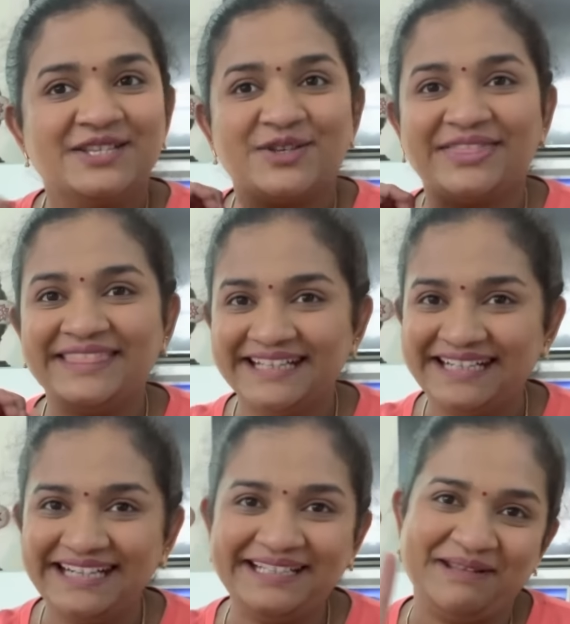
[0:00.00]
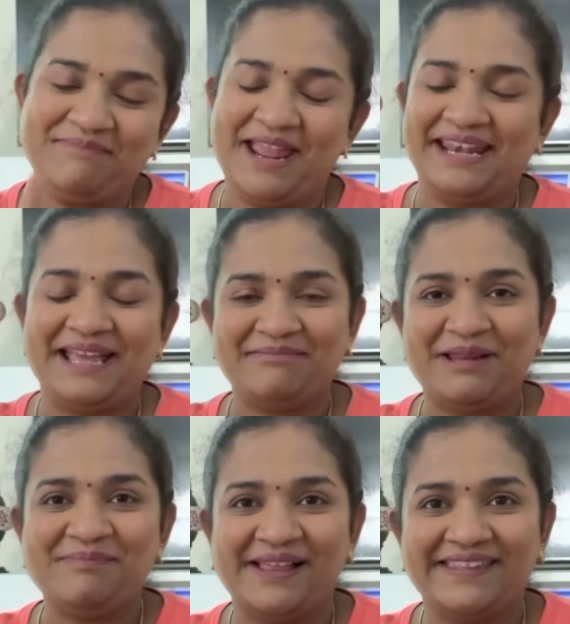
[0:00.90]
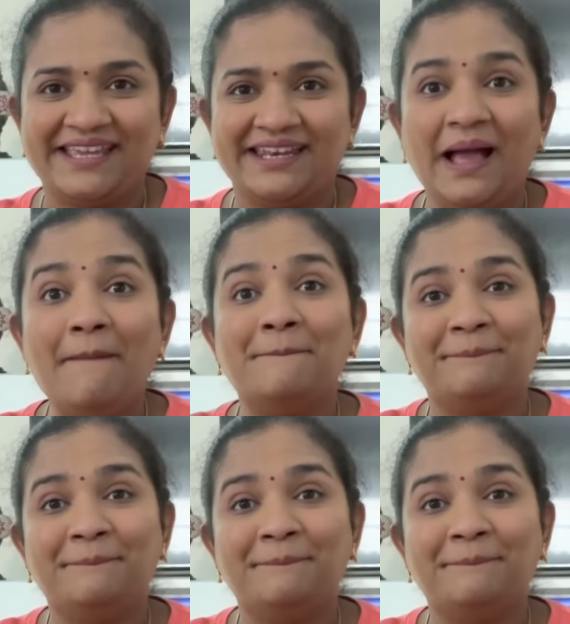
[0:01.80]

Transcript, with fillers: ஸோ தேர்ட் டிப் என்ன அப்படின்னு பார்த்தீங்கன்னா